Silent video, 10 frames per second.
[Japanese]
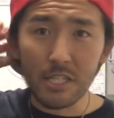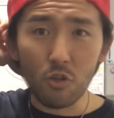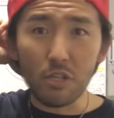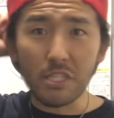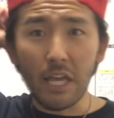以
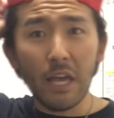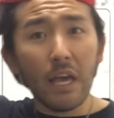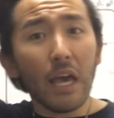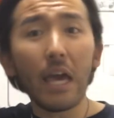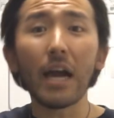上ですね、
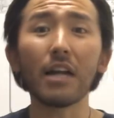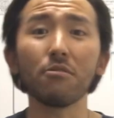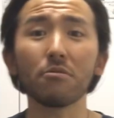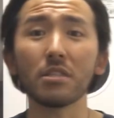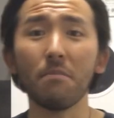え
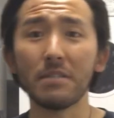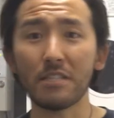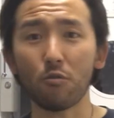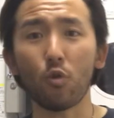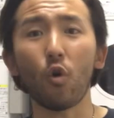ハリウッドスターを目指
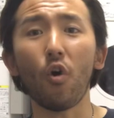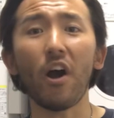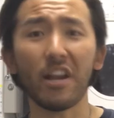す男、